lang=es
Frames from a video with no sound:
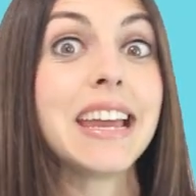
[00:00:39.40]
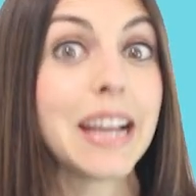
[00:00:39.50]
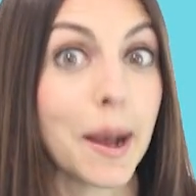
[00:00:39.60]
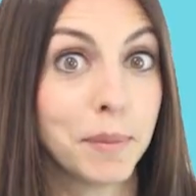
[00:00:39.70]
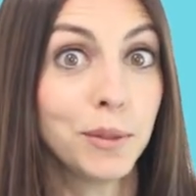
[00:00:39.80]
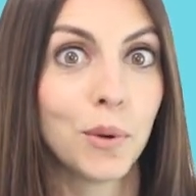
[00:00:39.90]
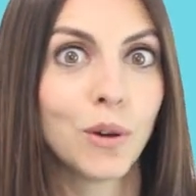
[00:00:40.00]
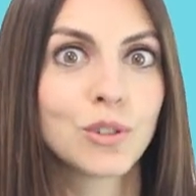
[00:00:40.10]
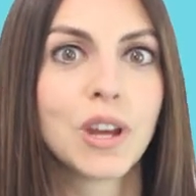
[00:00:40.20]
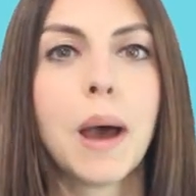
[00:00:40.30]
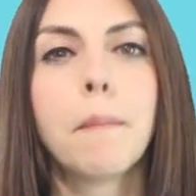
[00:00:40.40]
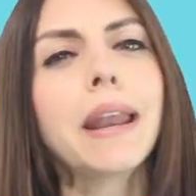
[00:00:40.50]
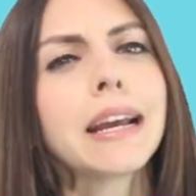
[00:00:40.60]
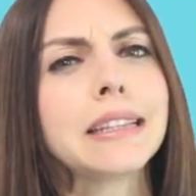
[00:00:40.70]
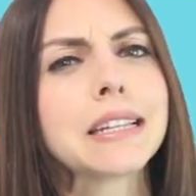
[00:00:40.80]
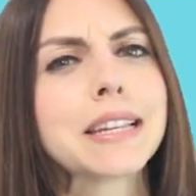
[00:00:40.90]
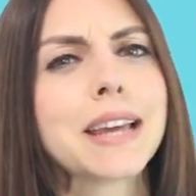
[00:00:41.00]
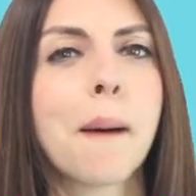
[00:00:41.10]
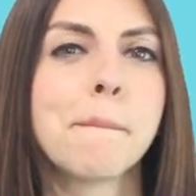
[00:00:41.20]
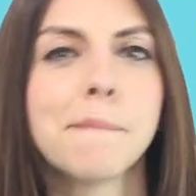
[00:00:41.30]
en capítulos para que te
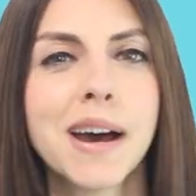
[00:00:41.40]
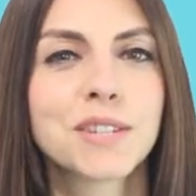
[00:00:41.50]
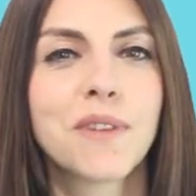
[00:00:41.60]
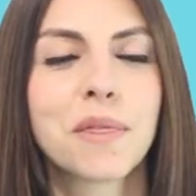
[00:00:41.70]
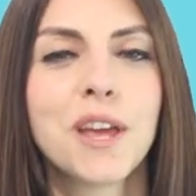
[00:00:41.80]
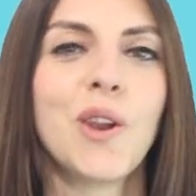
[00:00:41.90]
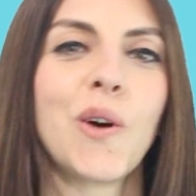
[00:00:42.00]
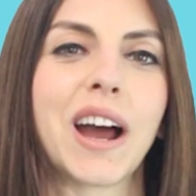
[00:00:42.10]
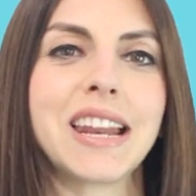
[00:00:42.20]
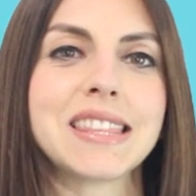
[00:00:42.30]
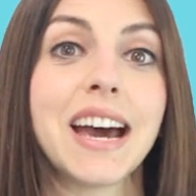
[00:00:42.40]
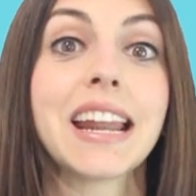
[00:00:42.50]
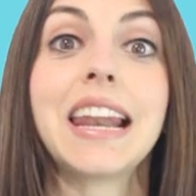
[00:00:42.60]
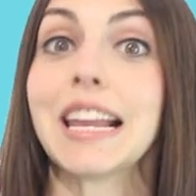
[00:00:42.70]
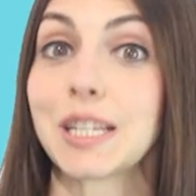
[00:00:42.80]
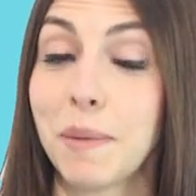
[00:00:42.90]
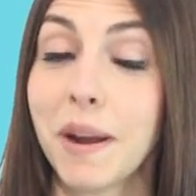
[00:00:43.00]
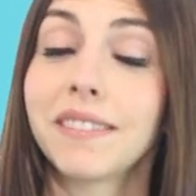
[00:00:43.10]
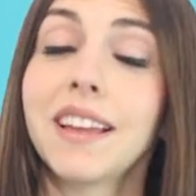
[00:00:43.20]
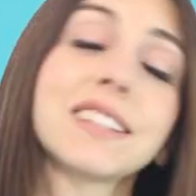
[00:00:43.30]
sea más fácil localizar las
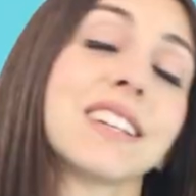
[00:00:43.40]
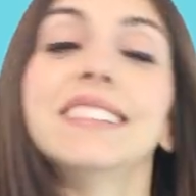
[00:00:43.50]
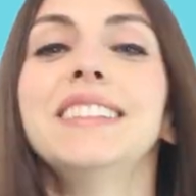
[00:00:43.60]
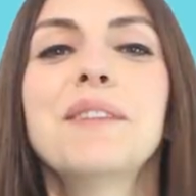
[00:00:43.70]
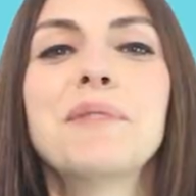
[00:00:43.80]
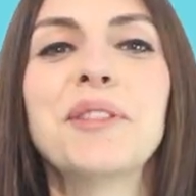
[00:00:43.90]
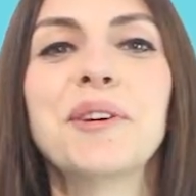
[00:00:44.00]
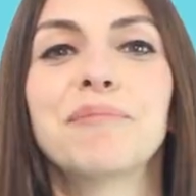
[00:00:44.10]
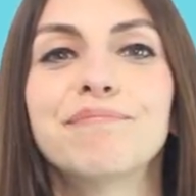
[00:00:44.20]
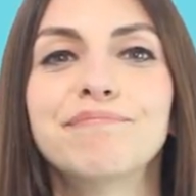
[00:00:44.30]
partes del vídeo.